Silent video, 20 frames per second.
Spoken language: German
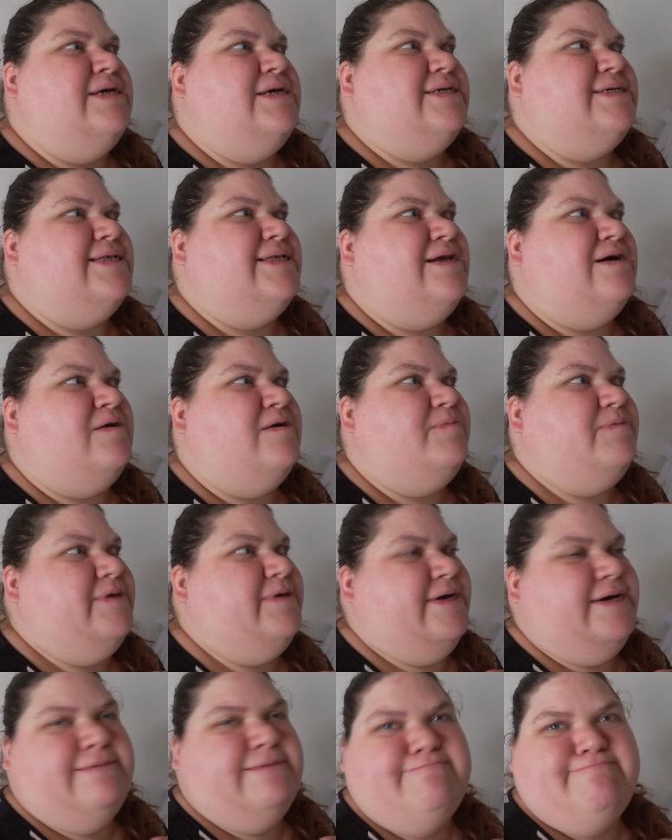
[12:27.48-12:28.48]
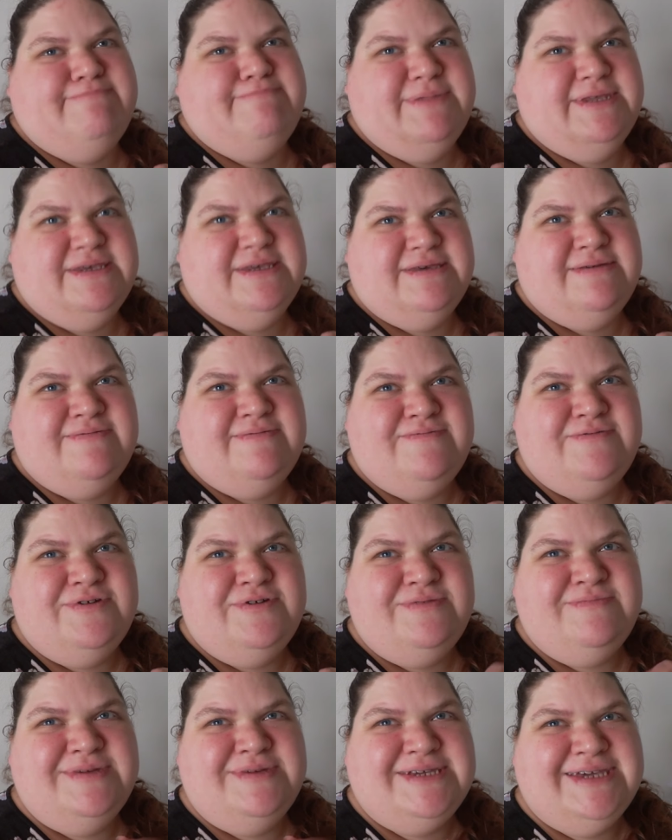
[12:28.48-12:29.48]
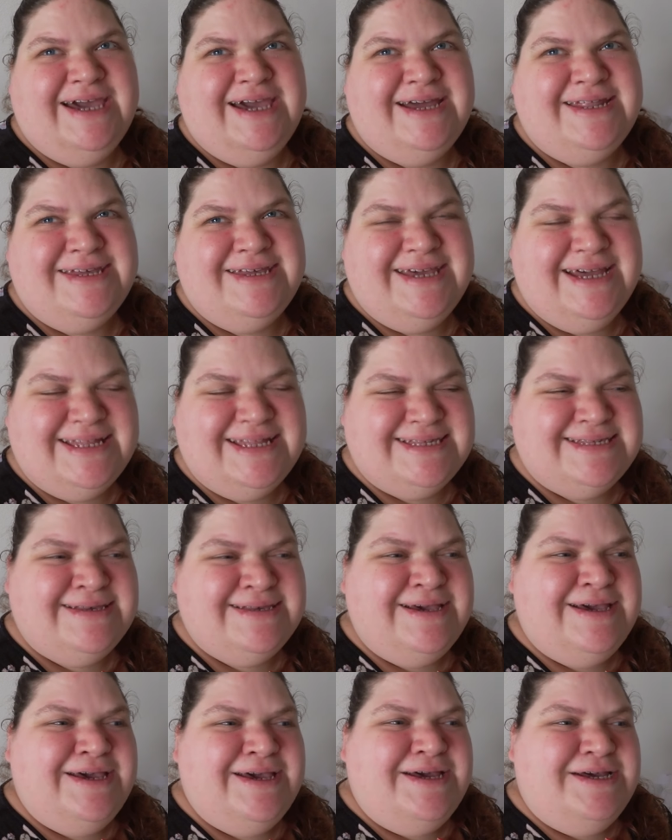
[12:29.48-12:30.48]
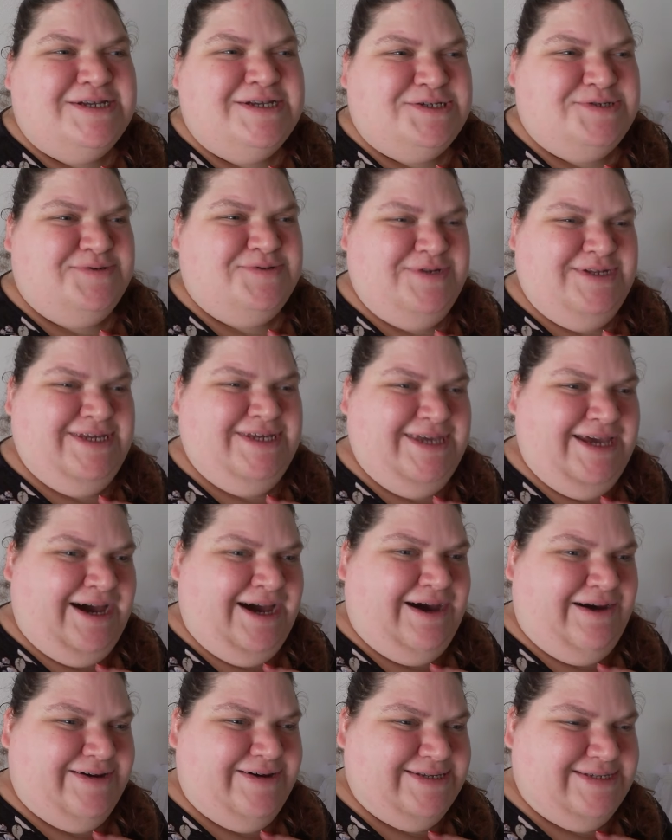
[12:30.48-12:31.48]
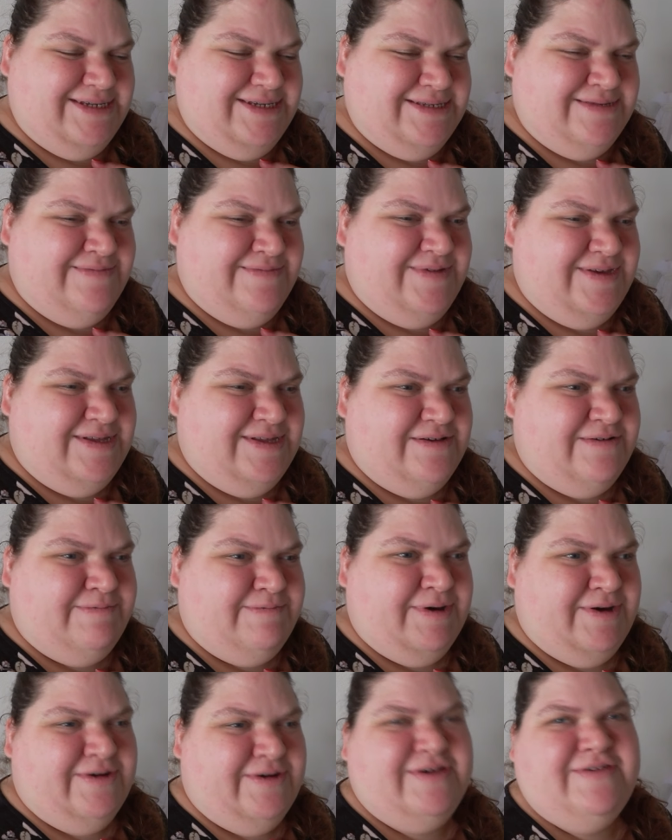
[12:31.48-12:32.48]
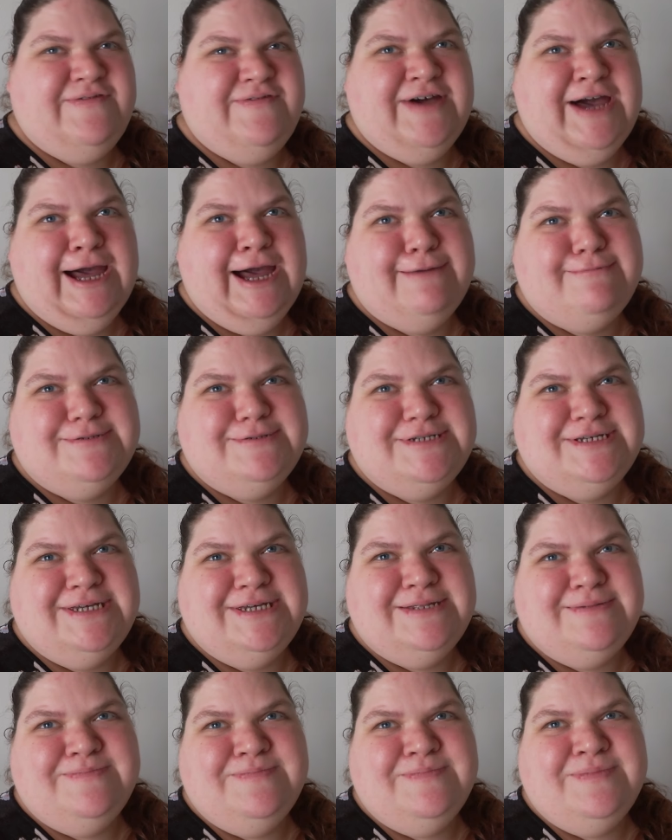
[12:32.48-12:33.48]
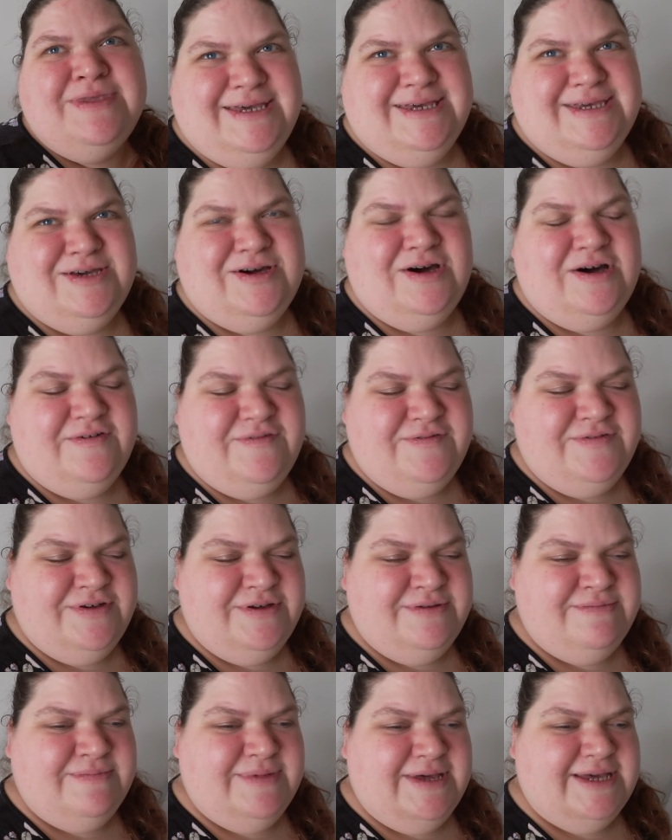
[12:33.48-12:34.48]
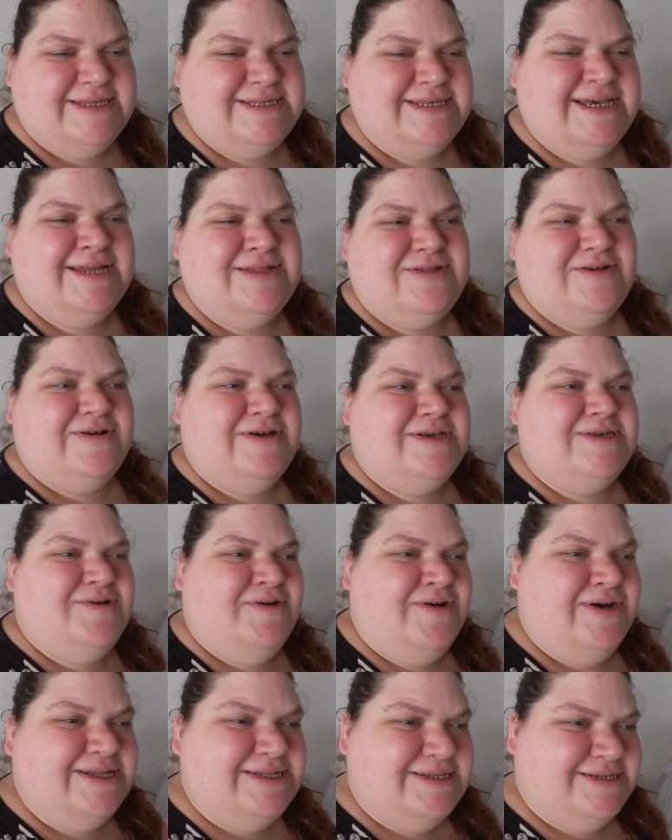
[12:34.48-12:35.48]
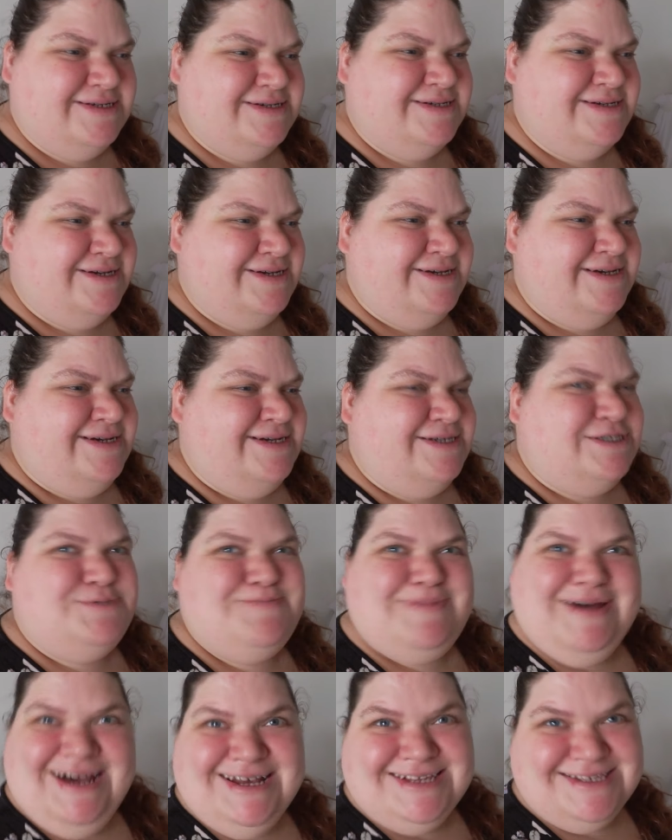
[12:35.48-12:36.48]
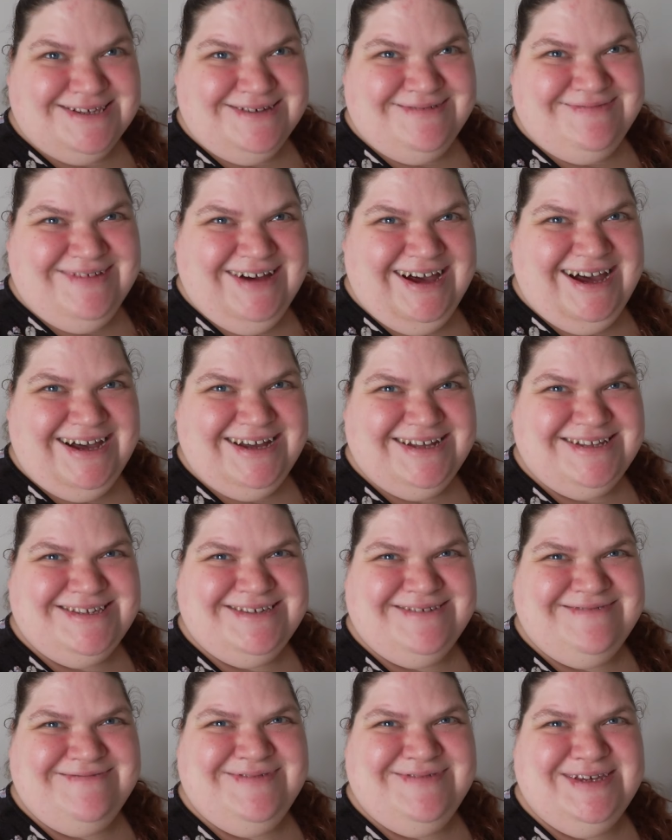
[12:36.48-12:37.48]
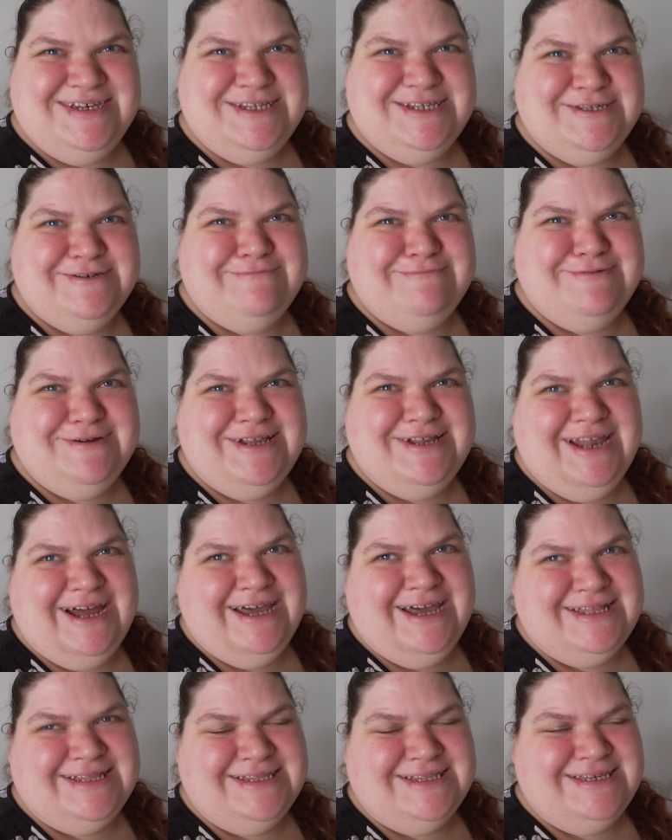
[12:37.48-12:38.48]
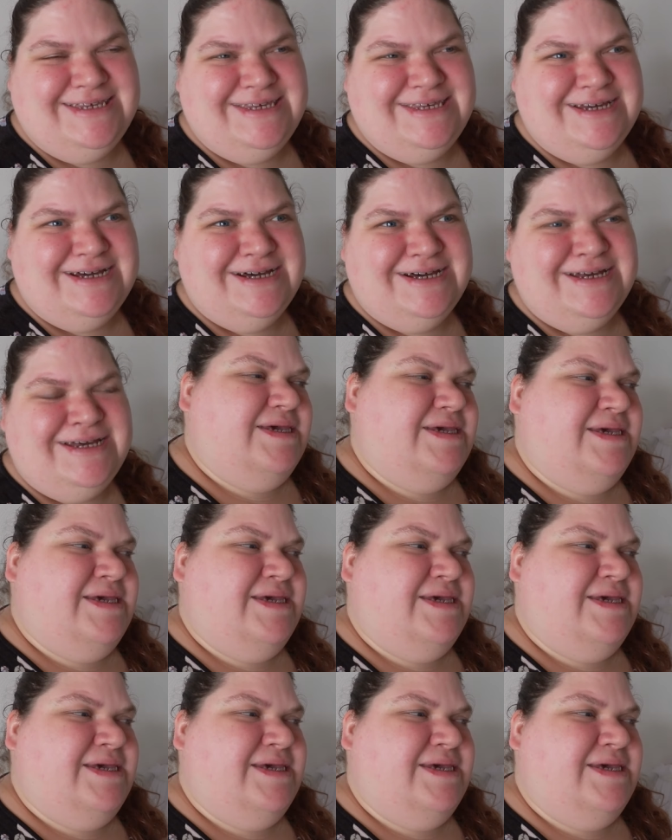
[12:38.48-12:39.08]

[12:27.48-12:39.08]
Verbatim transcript: Ich glaube ja. Ich würde mich gerne jetzt schon hier aus diesem Video bei euch verabschieden. Ich hoffe, es hat euch heute Spaß gemacht, mich zu begleiten hier.